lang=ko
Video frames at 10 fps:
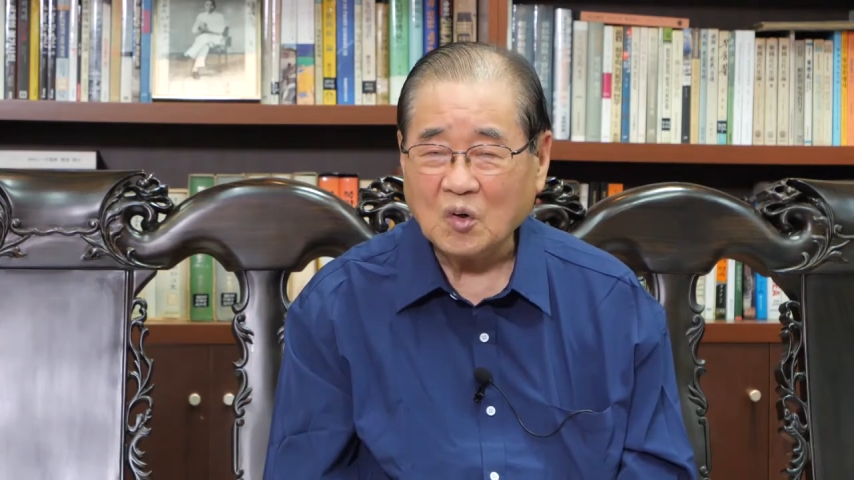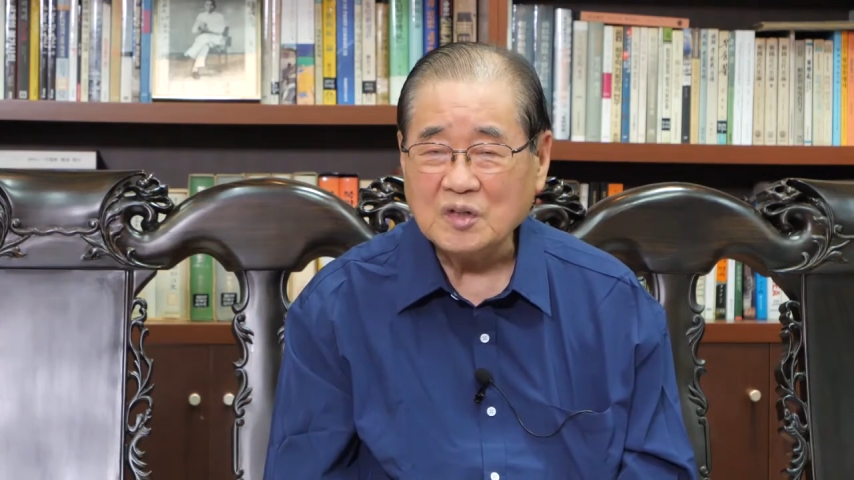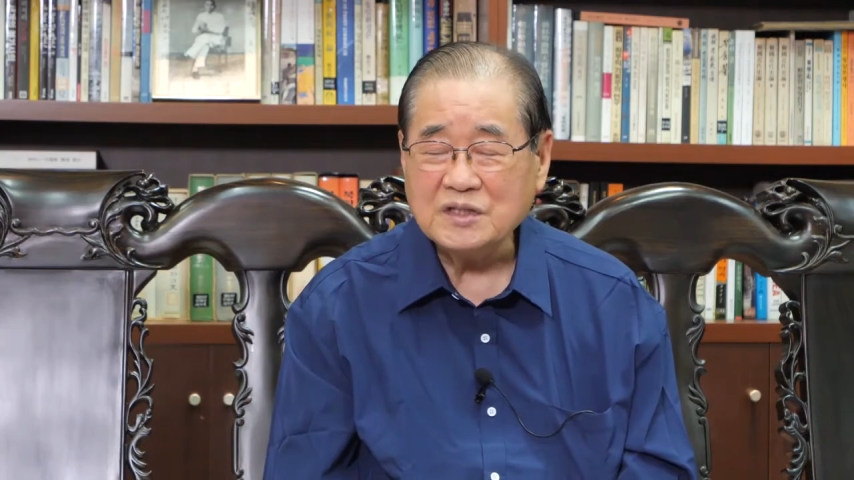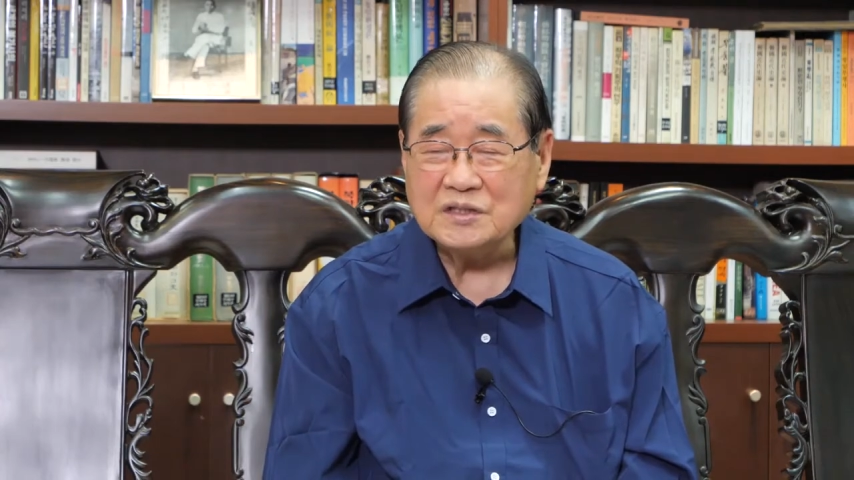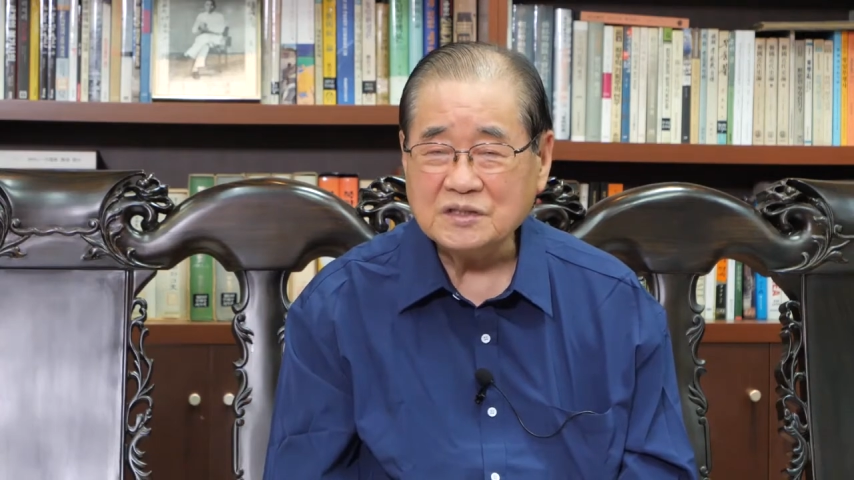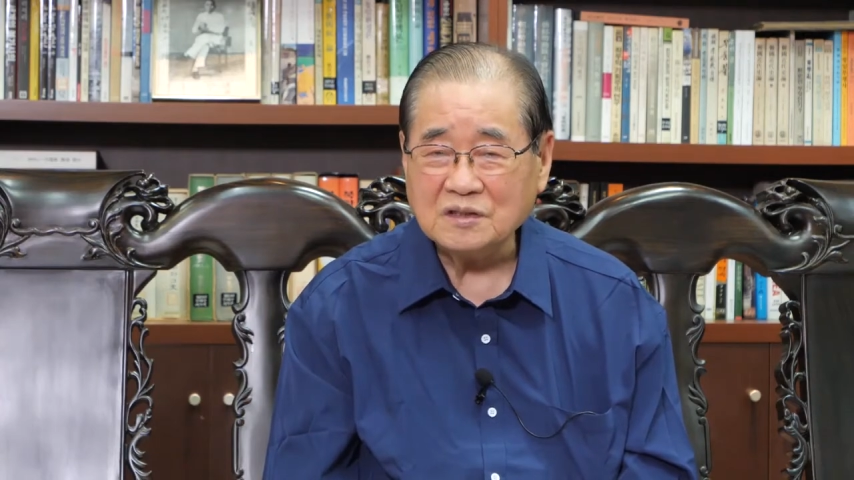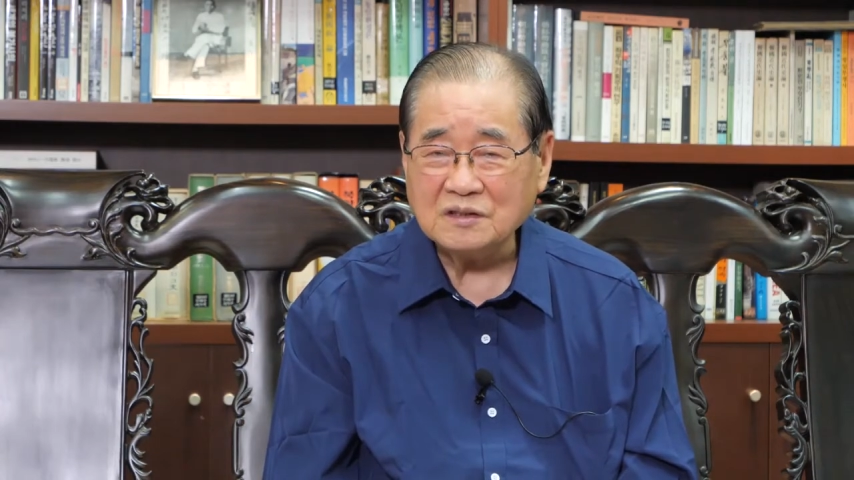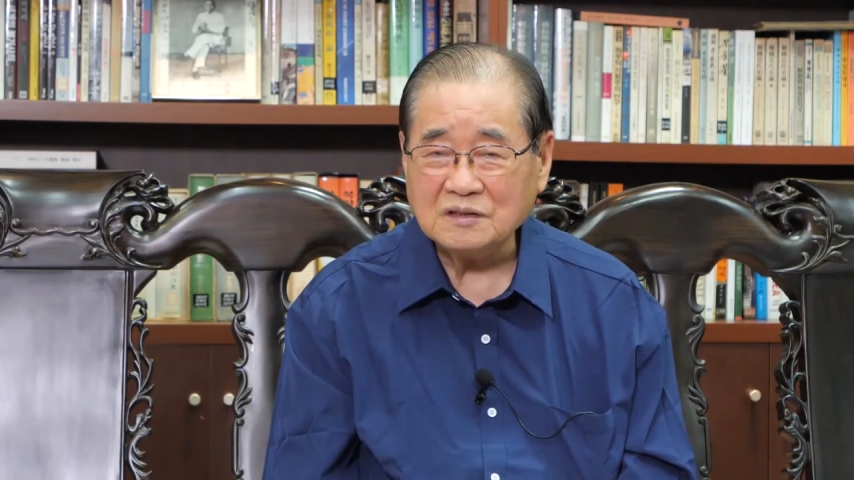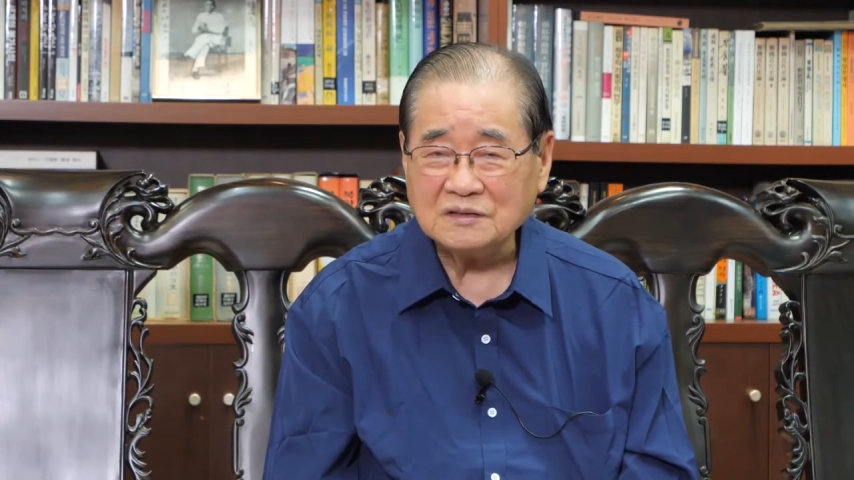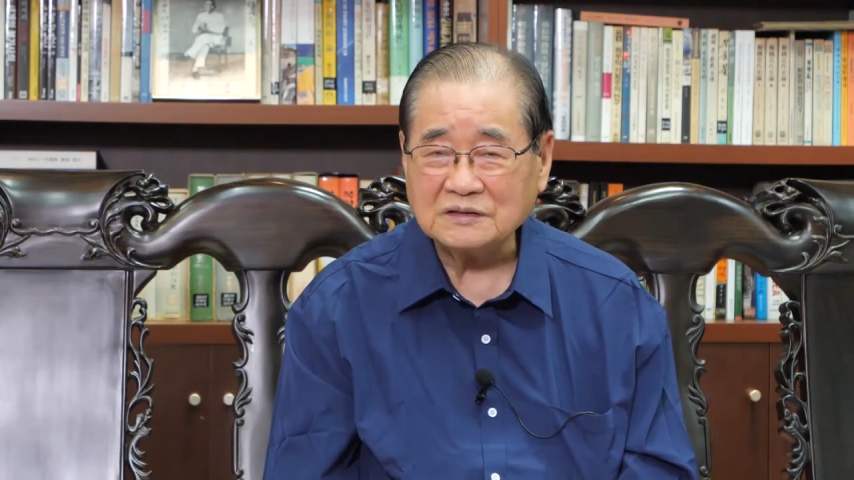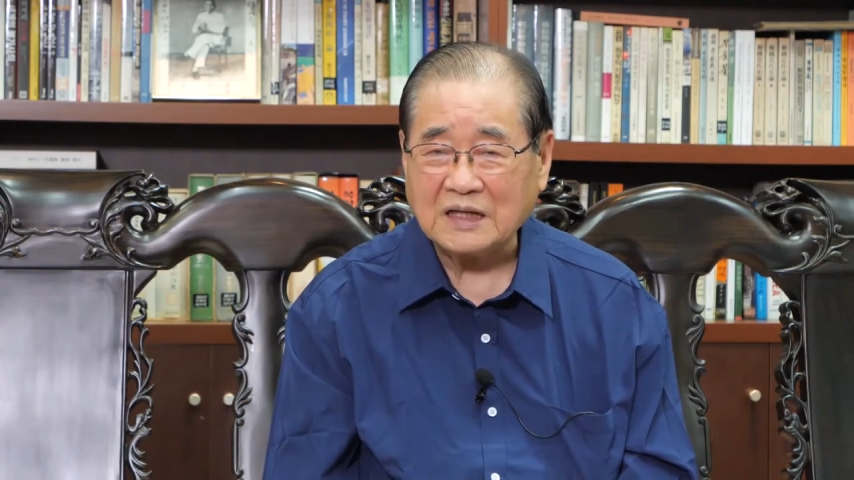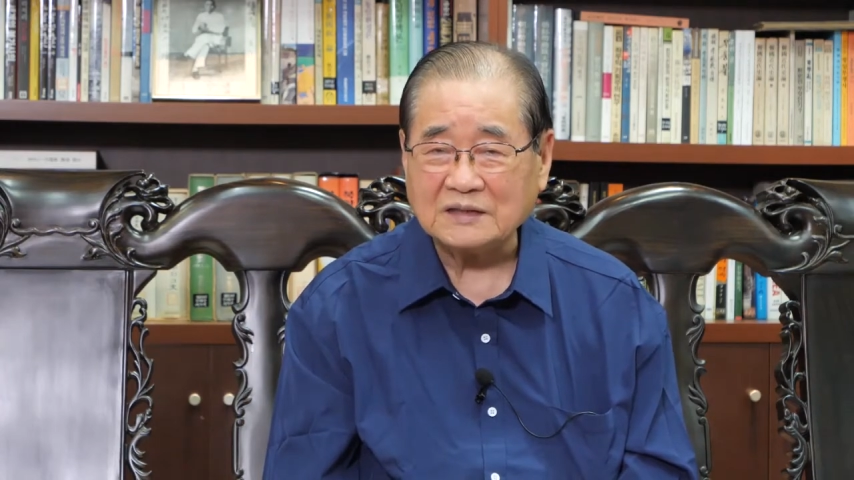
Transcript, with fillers: 오히려 그